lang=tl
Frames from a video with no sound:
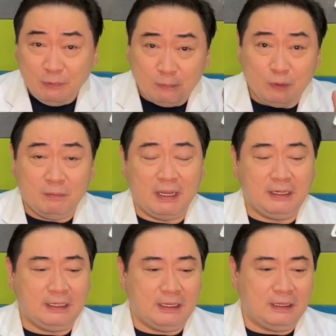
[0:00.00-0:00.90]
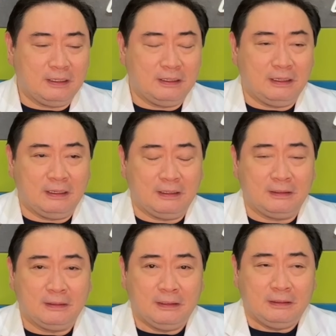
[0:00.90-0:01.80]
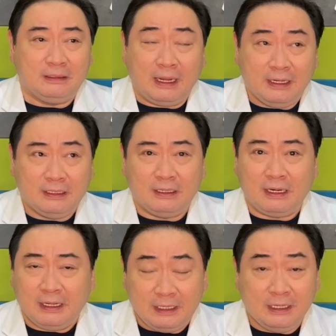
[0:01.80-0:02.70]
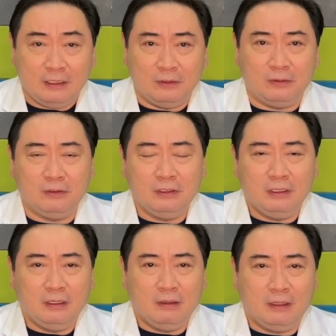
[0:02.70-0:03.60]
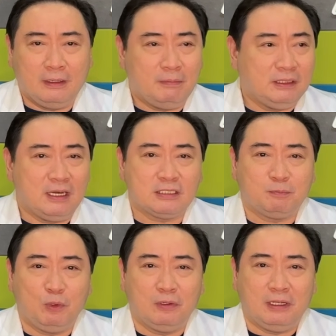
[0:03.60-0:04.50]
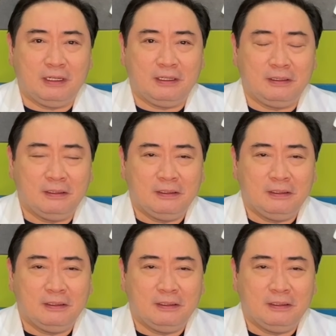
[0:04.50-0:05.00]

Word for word: niyo po ba na ang uh, daing na nahihilo ay eh, madalas pong uh,